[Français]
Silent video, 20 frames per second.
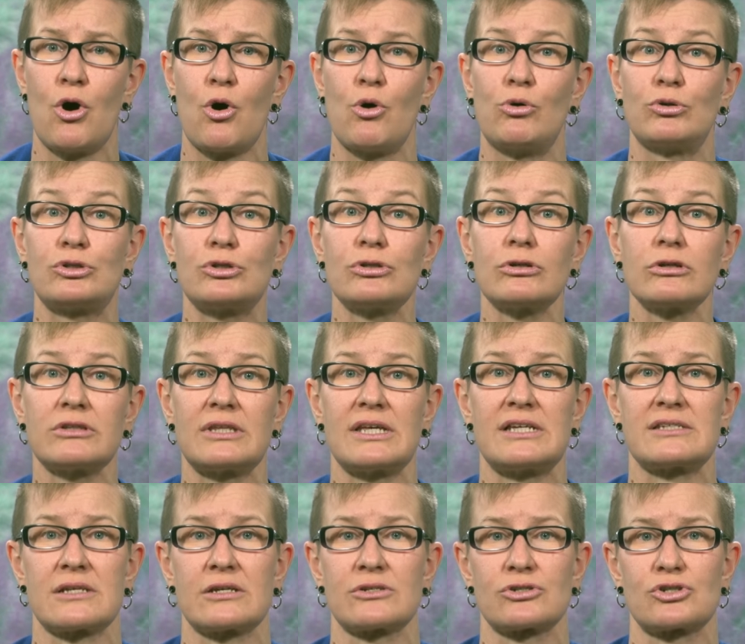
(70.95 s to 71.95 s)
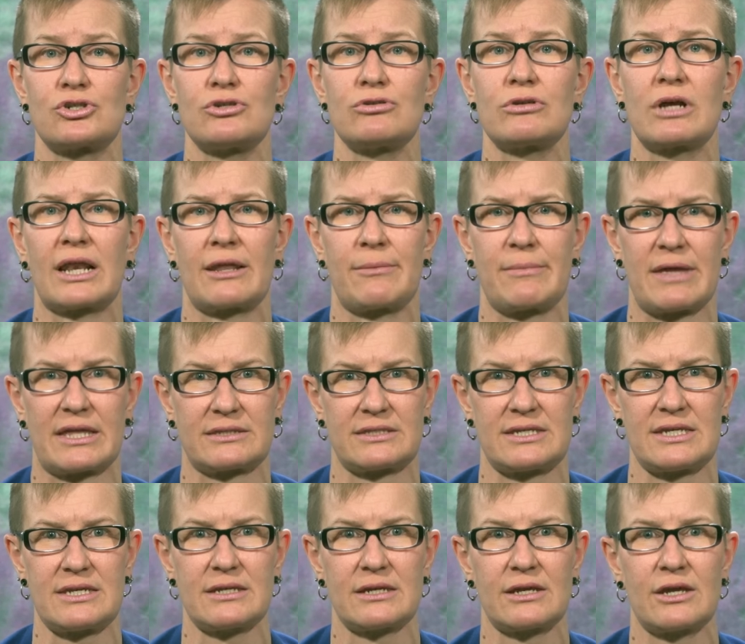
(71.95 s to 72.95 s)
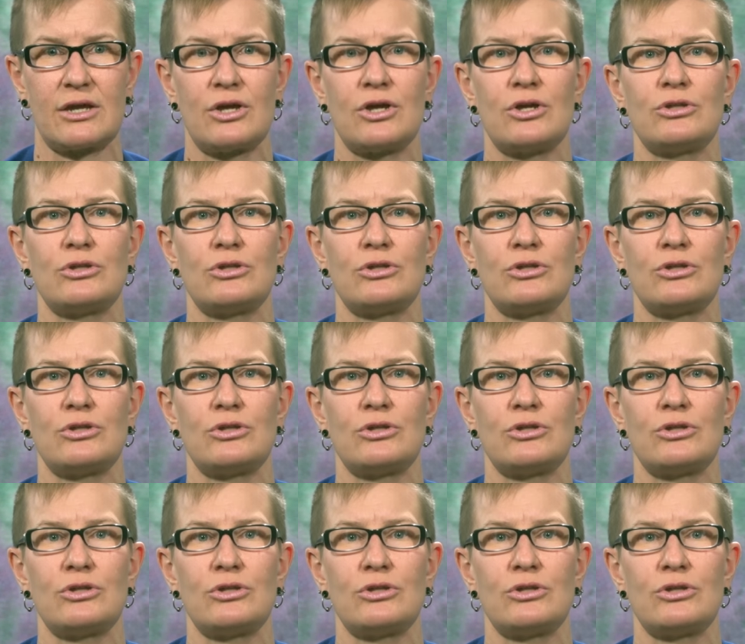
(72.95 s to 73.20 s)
autour des enjeux climatiques,